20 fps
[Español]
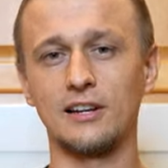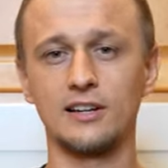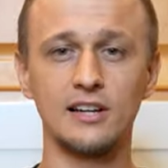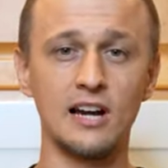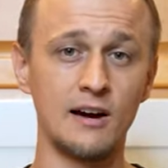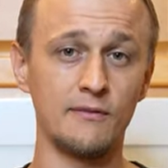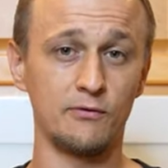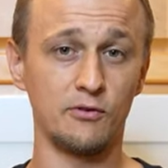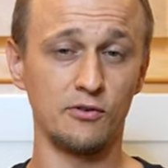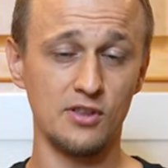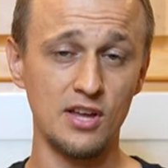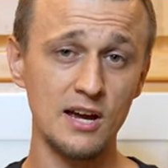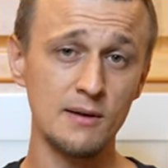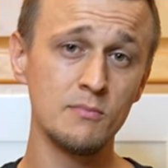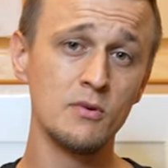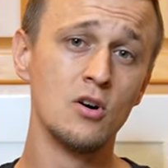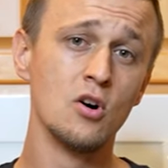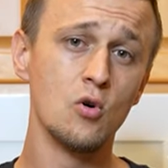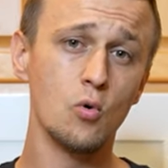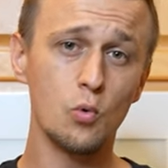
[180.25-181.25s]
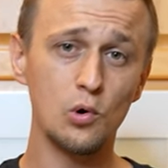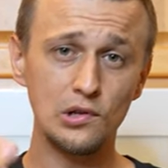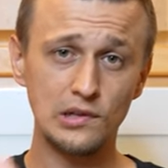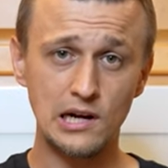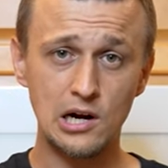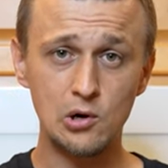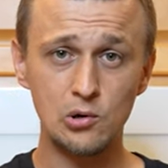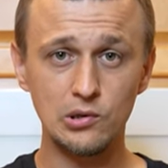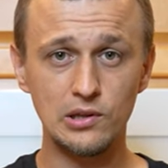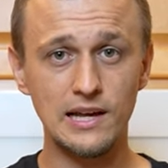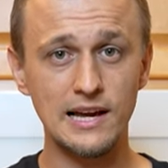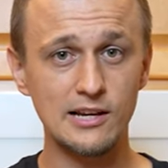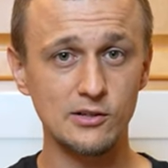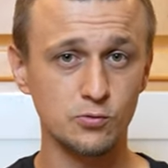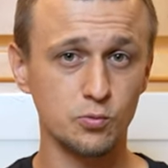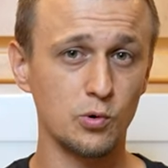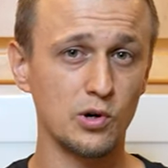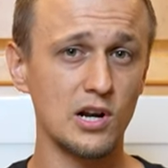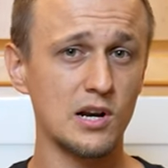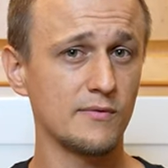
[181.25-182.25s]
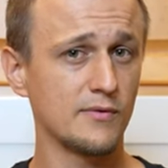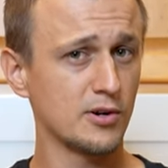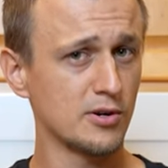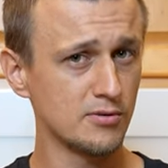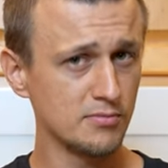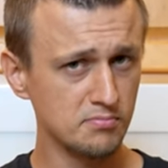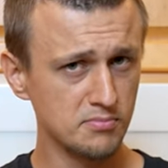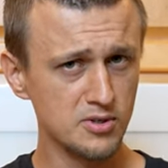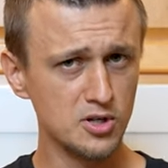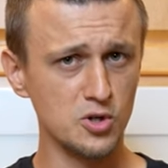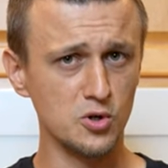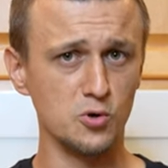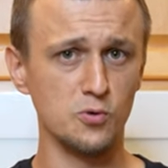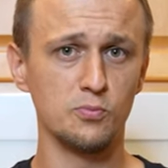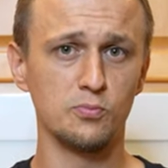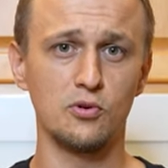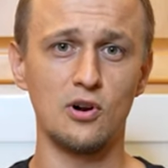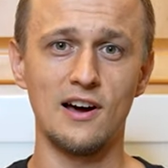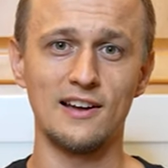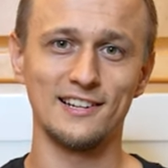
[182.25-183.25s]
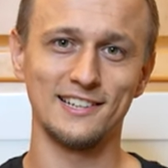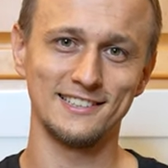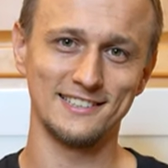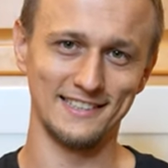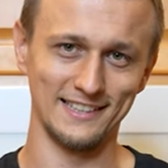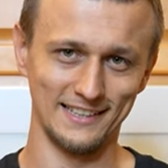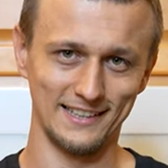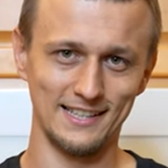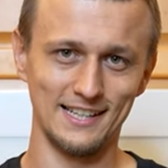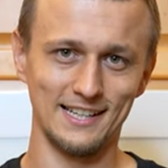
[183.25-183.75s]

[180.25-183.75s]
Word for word: que les compre durará más que cualquier otro nuevo que ellos